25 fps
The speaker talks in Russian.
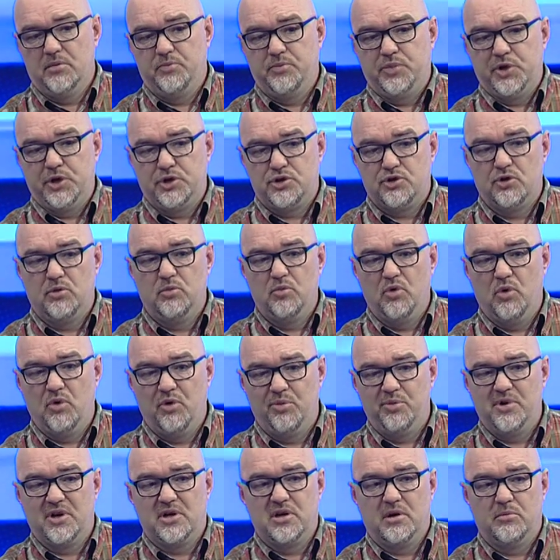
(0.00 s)
причем
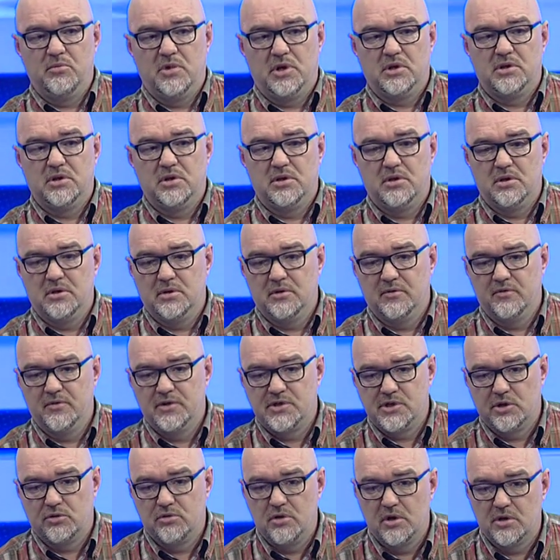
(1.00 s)
обе команды
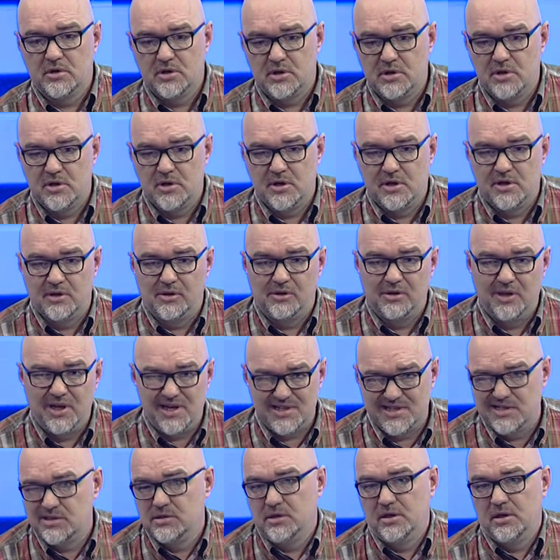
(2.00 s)
высоко
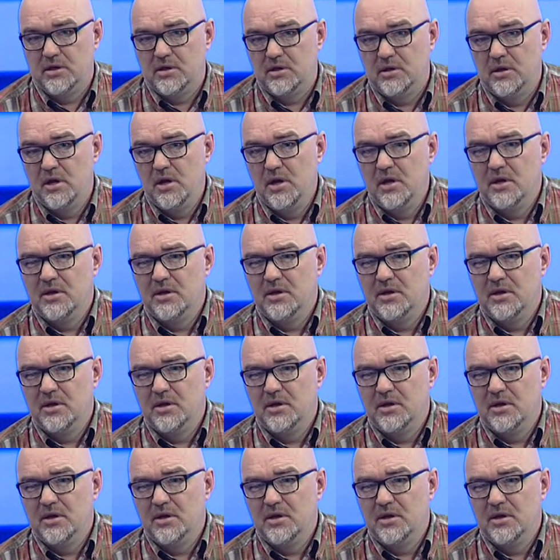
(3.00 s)
классные.